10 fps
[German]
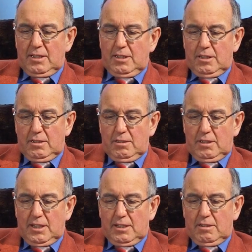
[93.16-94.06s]

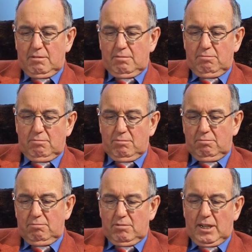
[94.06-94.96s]
äh, er
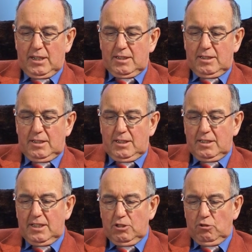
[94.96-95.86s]
sagt es hier
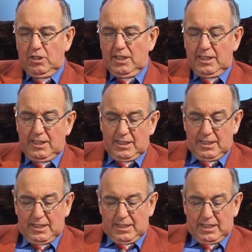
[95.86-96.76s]
sehr deutlich
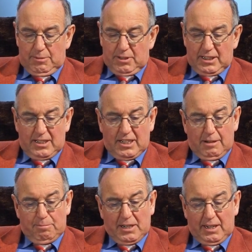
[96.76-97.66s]
im dritten
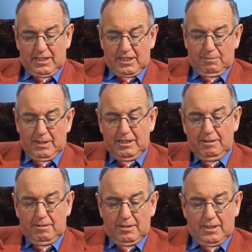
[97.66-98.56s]
Kapitel des
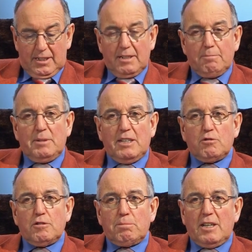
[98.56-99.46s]
zweiten
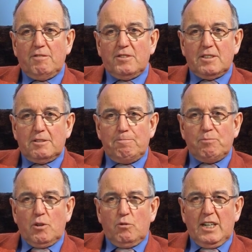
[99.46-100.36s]
Petrusbriefes.
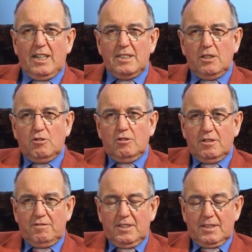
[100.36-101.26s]
Und ich lese
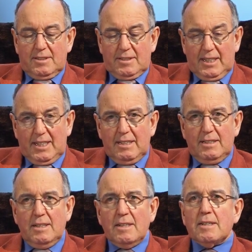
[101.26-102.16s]
dort Vers
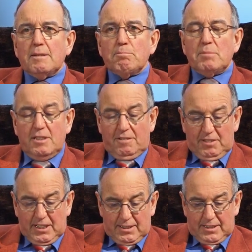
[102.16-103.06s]
10 bis
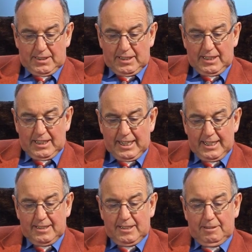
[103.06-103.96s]
Vers
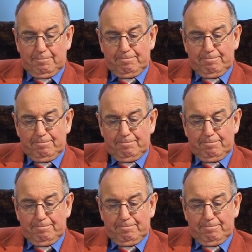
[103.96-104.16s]
13.